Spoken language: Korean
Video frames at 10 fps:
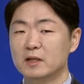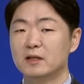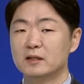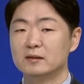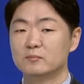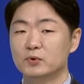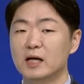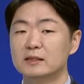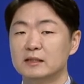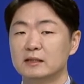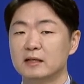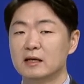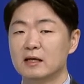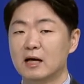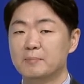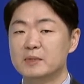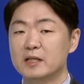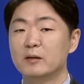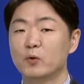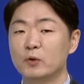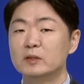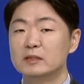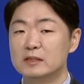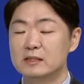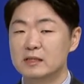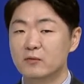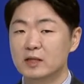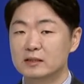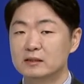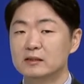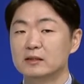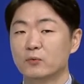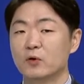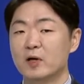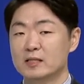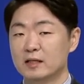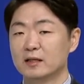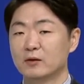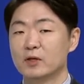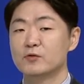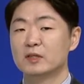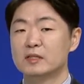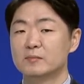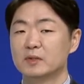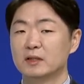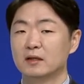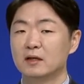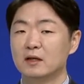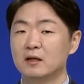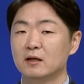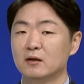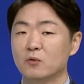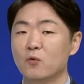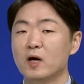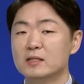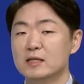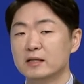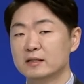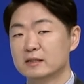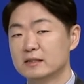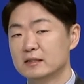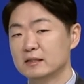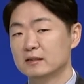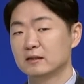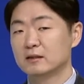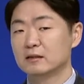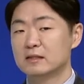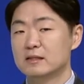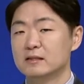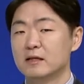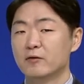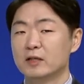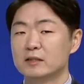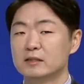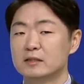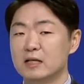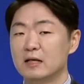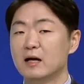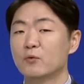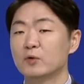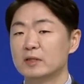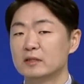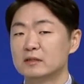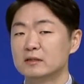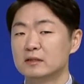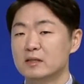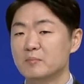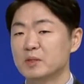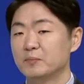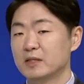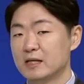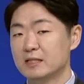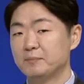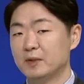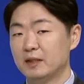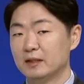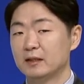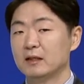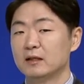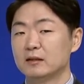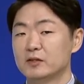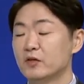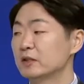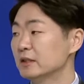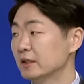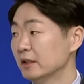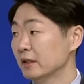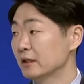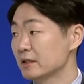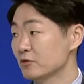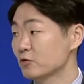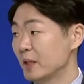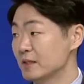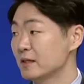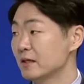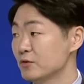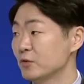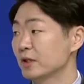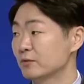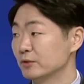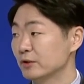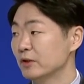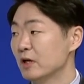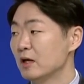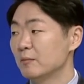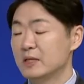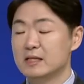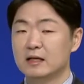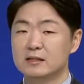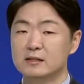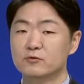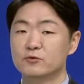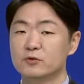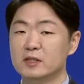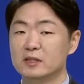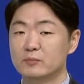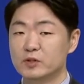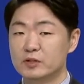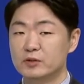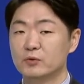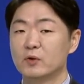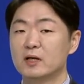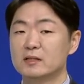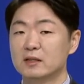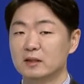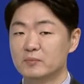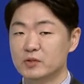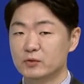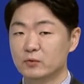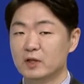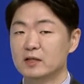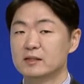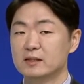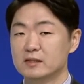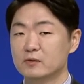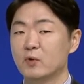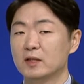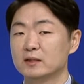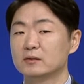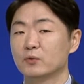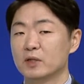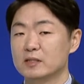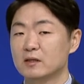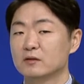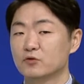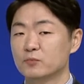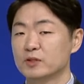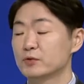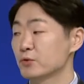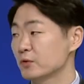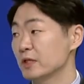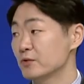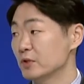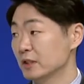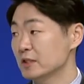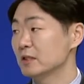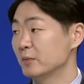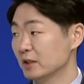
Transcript: 심각한 불안이 갑자기 몰려드는 상황을 이제 공황장애라고 할 수 있겠습니다. 어, 공황장애 역시 어, 일상생활을 잘 하고 있는 20, 30대, 40대 이런 성인들에게 자주 발생할 수 있겠고요. 네. 마찬가지 꾸준한 약물 치료와 상담 치료와 스트레스 관리를 통해서 충분히 조절할 수 있는